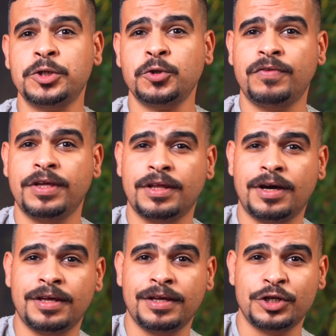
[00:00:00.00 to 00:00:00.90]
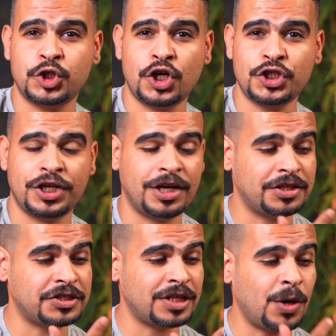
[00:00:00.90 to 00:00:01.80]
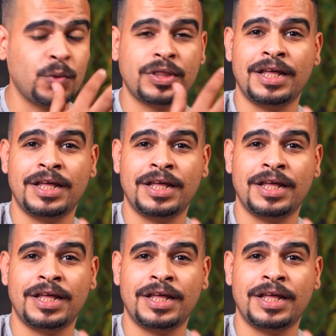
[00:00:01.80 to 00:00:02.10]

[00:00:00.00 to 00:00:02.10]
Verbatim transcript: شوف لي هنا الشاشة هنا تستحوذ